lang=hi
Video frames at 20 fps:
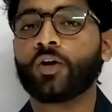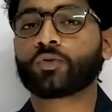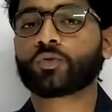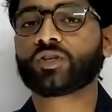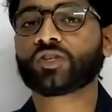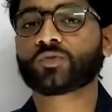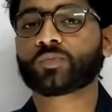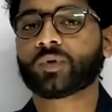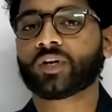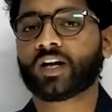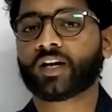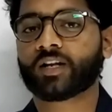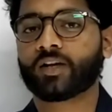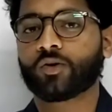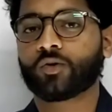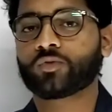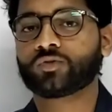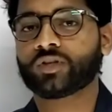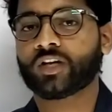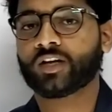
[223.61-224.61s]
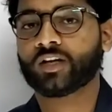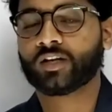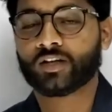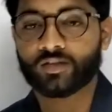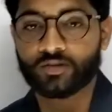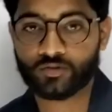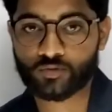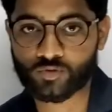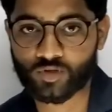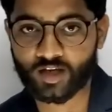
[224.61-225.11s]
तो इस प्रकार का हो जाएगा
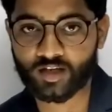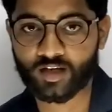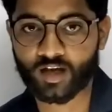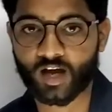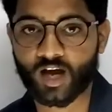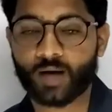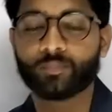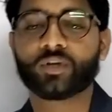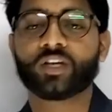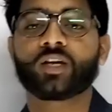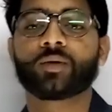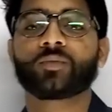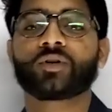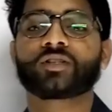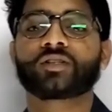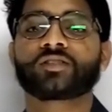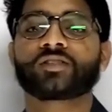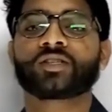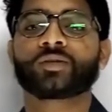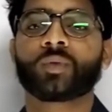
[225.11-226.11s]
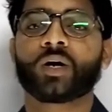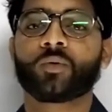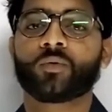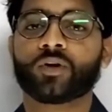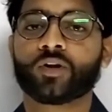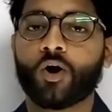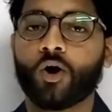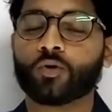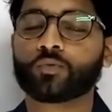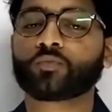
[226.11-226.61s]
तो यही आपकी इमरजेंसी
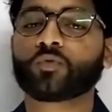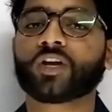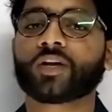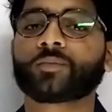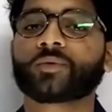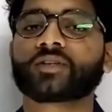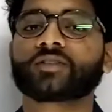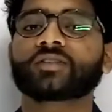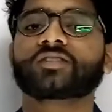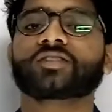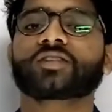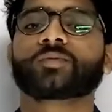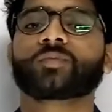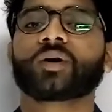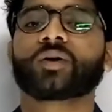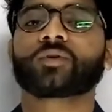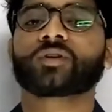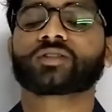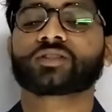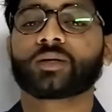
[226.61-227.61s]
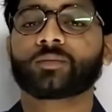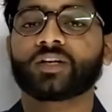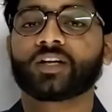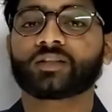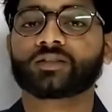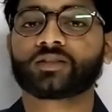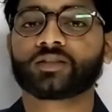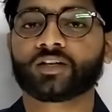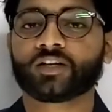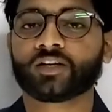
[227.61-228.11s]
पावर और वो इमरजेंसी पावर तब
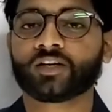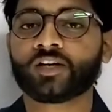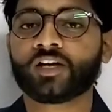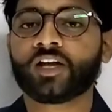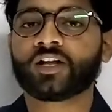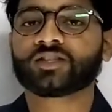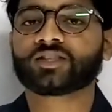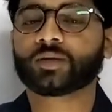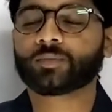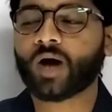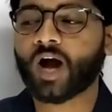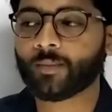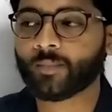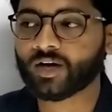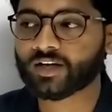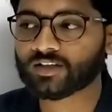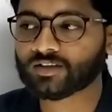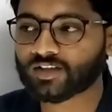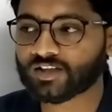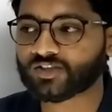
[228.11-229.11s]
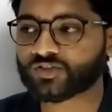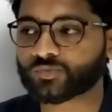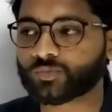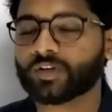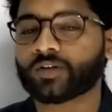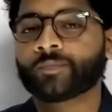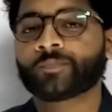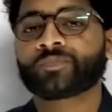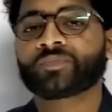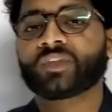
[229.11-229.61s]
लगती है जब हमारे देश
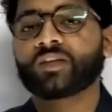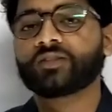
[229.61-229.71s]
पर